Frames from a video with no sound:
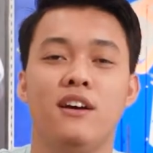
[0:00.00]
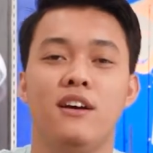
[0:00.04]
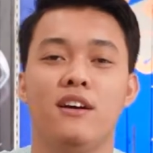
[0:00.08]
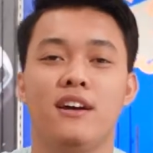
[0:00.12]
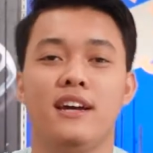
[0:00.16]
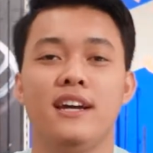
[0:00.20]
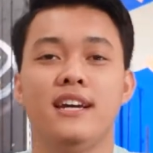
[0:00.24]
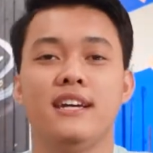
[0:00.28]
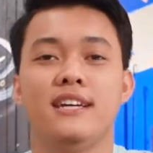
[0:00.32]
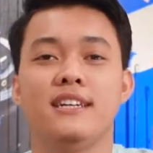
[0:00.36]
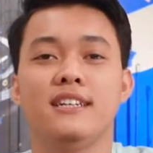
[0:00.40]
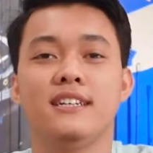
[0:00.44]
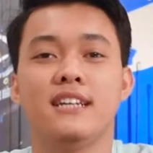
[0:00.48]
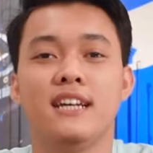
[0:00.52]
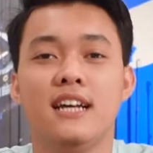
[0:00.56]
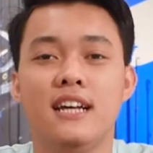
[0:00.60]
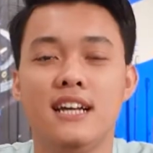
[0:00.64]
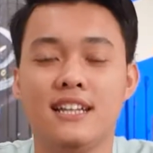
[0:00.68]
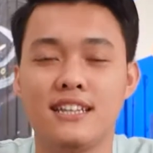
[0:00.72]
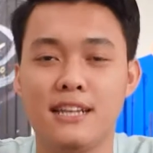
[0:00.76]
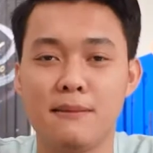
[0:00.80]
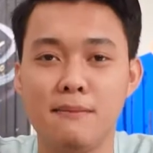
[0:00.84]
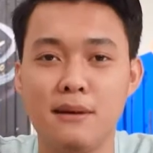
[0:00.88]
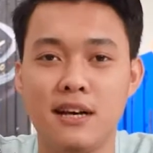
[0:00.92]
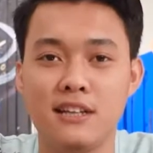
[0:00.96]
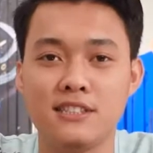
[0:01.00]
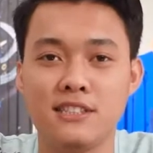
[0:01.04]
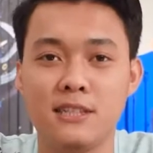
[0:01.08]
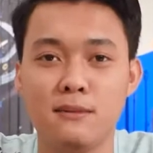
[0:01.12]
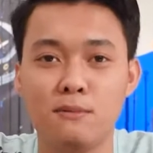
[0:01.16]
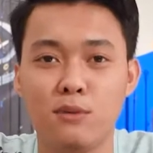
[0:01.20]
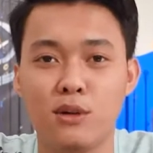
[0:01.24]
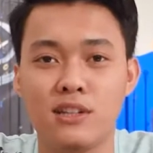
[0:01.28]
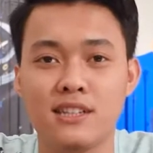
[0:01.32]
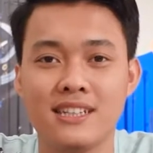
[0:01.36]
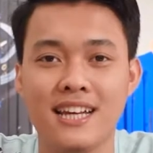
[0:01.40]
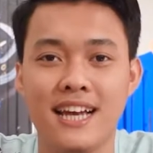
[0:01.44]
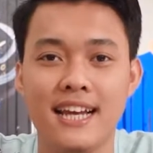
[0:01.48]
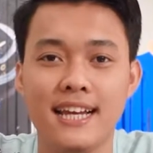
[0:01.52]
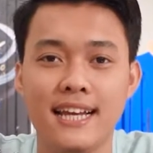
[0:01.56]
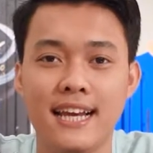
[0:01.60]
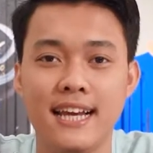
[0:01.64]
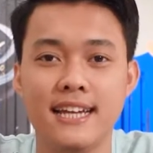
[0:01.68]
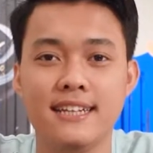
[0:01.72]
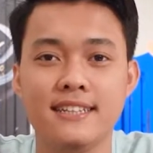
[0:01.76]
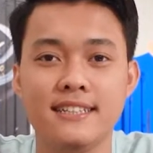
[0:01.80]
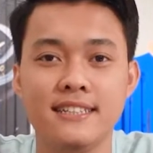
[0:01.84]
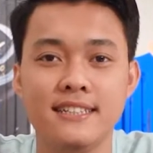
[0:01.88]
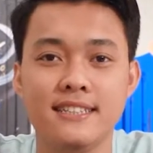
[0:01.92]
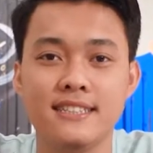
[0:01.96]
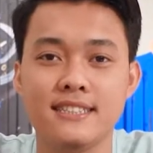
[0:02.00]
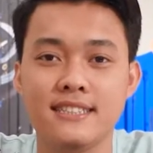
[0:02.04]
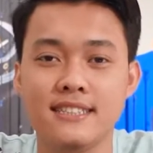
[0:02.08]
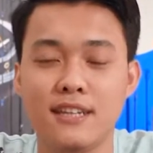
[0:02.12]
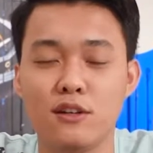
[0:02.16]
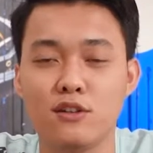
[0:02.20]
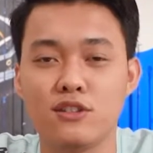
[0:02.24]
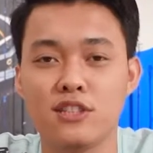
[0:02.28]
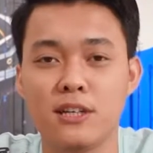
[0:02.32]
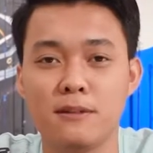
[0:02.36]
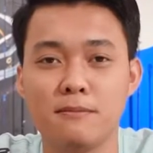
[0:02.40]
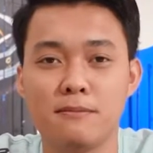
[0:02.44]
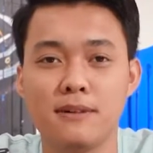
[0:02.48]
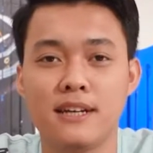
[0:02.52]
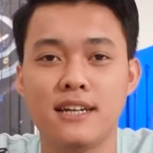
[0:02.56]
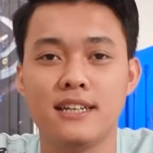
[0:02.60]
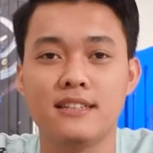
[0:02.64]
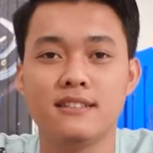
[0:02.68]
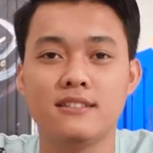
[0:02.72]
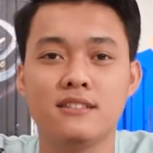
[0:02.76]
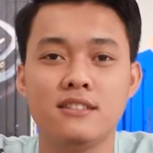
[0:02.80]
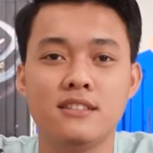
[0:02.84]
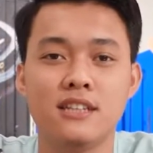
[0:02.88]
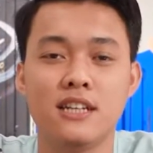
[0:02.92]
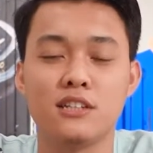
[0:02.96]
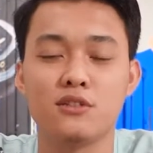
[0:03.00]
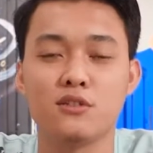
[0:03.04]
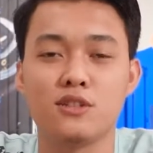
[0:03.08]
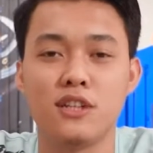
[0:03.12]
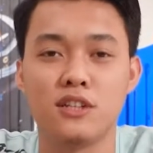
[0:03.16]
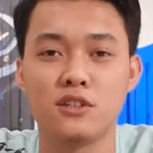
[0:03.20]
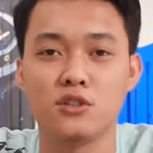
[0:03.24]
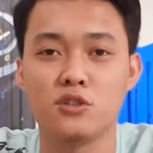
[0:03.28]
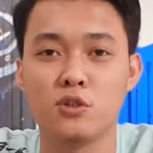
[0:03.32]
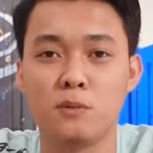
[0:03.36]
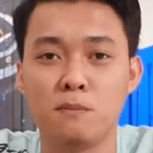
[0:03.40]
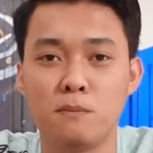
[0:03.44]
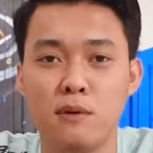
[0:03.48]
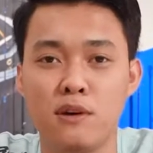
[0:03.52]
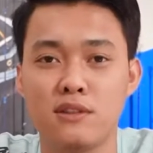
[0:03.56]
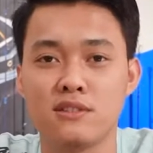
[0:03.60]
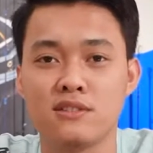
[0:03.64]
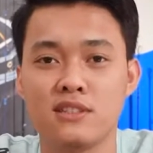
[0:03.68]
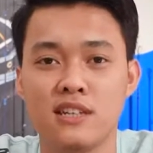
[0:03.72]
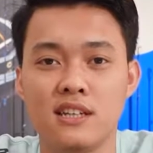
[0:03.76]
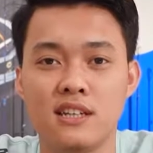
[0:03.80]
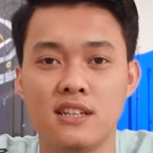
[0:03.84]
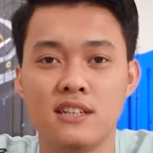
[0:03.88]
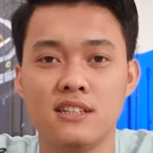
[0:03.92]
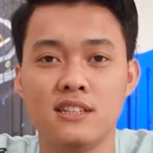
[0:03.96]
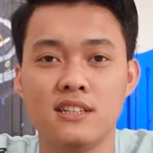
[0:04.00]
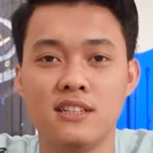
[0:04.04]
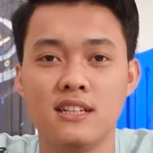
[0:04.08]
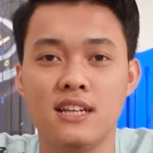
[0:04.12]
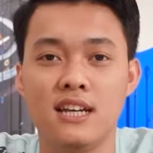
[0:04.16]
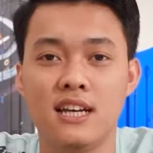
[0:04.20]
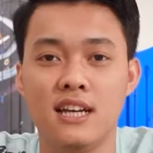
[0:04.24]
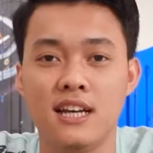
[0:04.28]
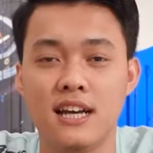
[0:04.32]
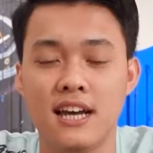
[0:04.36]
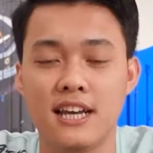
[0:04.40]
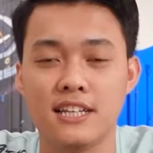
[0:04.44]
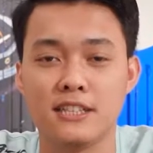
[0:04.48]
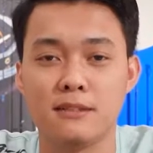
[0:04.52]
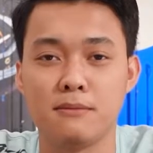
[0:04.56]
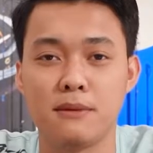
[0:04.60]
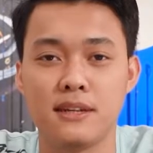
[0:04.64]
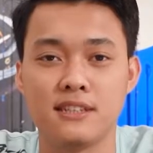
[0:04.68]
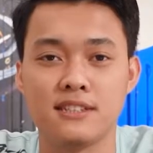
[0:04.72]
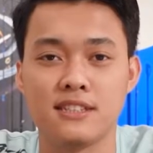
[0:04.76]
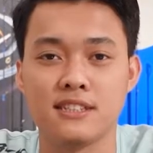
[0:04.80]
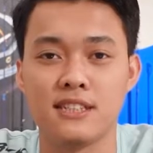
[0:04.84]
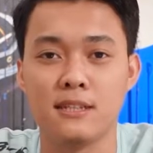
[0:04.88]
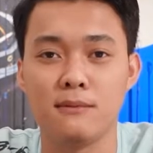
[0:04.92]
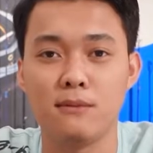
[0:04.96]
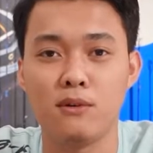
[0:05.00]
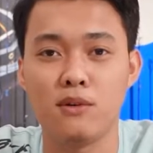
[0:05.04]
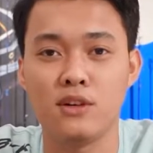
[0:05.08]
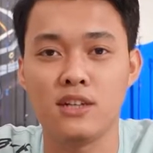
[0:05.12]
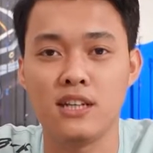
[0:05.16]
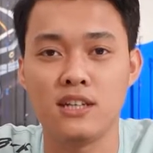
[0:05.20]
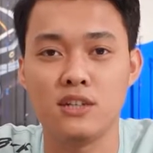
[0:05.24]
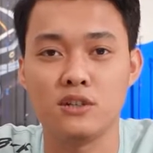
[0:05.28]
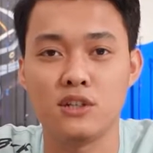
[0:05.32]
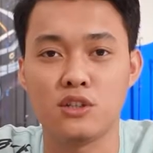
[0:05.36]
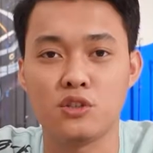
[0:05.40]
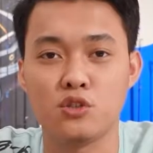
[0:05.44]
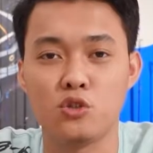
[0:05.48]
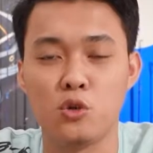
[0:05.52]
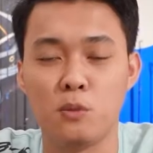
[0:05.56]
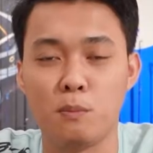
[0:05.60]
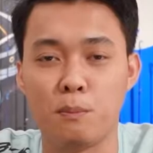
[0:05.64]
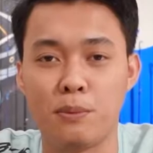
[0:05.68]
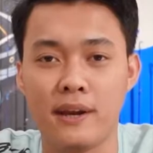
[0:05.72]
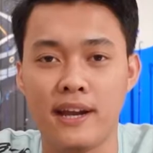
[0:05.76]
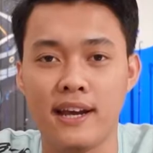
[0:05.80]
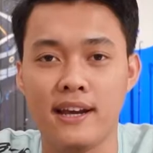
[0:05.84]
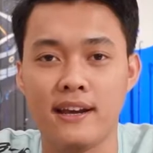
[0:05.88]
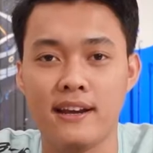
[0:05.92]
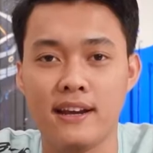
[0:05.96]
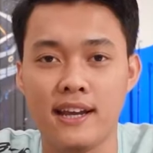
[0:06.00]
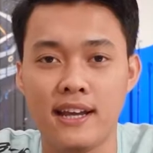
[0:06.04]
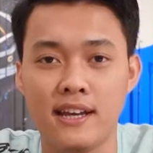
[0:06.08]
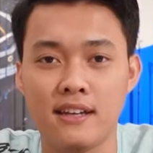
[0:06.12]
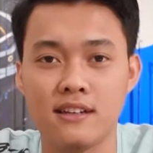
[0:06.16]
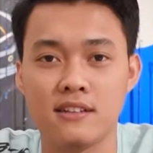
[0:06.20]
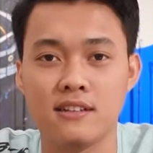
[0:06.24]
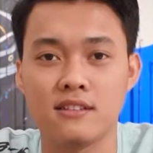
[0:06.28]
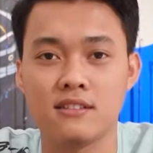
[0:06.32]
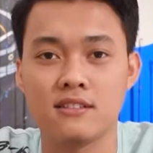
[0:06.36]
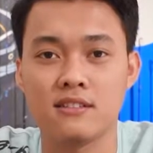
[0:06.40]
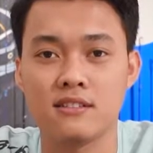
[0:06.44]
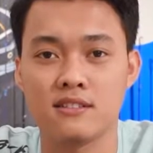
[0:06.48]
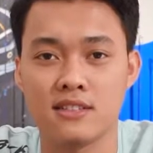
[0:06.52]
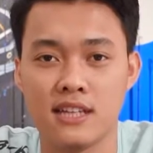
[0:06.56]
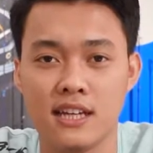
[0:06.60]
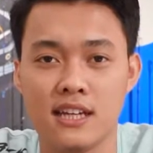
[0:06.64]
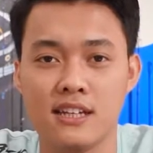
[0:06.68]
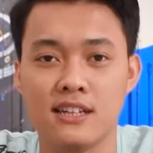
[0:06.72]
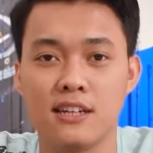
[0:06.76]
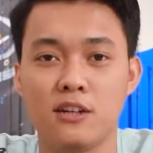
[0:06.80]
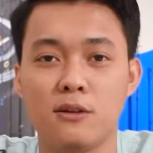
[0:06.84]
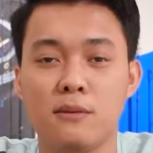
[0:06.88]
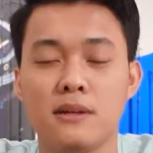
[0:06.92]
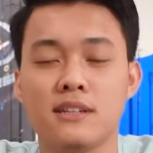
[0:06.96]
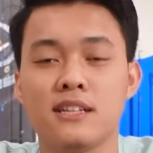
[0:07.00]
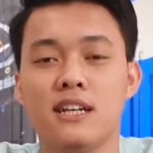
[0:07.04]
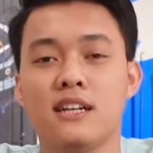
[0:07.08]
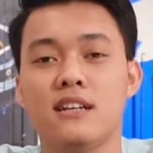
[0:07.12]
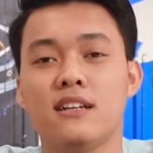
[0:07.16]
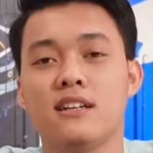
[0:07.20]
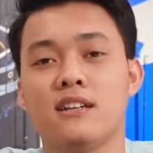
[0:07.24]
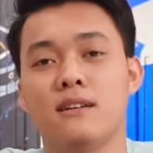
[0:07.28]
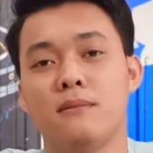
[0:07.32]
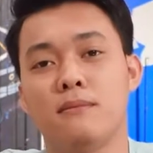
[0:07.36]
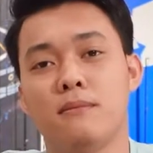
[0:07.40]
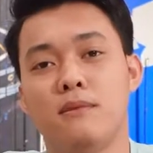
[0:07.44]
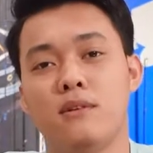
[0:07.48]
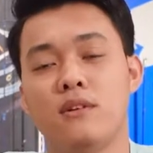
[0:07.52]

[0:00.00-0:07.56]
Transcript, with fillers: Oke, terima kasih buat kalian ya. Saya ucapkan yang sudah support channel SMK Channel pokoknya yang sudah subrek, like, share dan komentar.